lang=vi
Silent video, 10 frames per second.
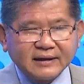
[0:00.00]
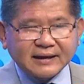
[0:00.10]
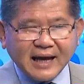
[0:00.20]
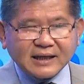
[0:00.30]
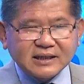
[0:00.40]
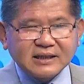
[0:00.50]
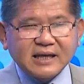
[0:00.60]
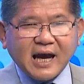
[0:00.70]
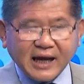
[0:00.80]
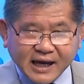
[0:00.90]
các chính trị
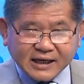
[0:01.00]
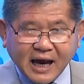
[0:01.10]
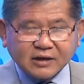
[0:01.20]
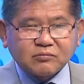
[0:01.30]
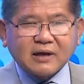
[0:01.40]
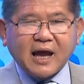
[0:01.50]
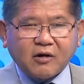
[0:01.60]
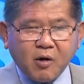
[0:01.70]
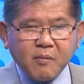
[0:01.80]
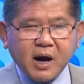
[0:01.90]
gia ngay cả chúng ta
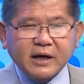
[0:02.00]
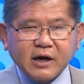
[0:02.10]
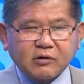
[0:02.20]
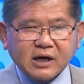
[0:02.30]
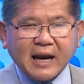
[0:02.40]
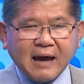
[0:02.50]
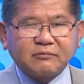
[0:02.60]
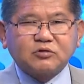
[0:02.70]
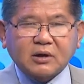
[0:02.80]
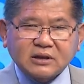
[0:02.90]
có 10 điều được làm
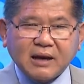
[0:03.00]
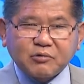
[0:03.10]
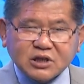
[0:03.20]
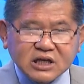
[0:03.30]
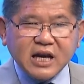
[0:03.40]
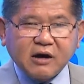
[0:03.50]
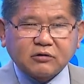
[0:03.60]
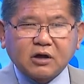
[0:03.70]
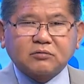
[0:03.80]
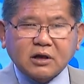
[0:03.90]
chúng ta chỉ làm có 9 điều
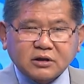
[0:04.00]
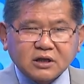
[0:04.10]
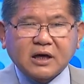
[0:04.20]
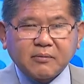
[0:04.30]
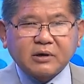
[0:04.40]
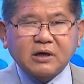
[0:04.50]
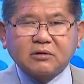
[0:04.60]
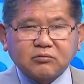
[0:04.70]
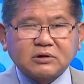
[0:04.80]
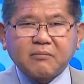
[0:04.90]
thôi chúng ta chừa lại một điều nhưng
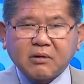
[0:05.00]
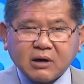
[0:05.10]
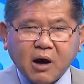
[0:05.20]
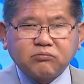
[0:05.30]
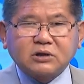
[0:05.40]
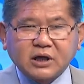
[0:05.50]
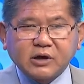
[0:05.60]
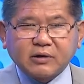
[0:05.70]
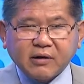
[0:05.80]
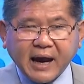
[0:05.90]
ông Trump là không chừa
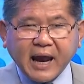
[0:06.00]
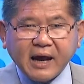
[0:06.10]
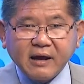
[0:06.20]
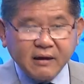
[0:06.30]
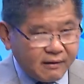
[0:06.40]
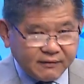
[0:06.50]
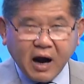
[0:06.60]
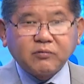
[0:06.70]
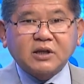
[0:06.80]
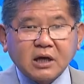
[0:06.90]
điều nào cả và
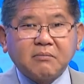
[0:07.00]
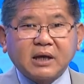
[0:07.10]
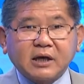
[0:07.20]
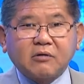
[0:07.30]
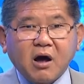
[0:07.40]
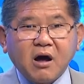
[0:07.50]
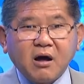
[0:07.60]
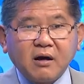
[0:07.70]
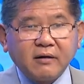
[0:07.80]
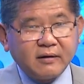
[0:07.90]
ông đã chứng minh cái điều đó
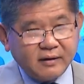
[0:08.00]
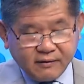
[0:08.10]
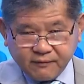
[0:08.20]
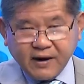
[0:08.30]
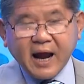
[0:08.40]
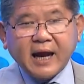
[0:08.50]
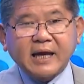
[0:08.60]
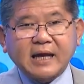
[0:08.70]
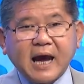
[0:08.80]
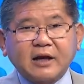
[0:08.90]
và ngay
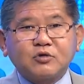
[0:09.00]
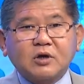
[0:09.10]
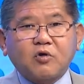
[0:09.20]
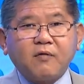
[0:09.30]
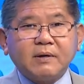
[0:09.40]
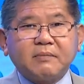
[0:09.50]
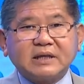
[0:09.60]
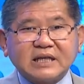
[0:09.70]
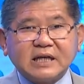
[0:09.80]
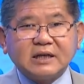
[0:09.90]
cả cái chuyện
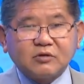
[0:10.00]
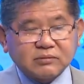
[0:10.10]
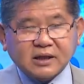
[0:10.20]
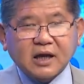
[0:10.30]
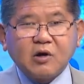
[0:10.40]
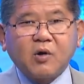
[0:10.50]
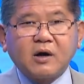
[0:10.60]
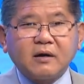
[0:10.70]
Covid-19 chúng ta thấy luôn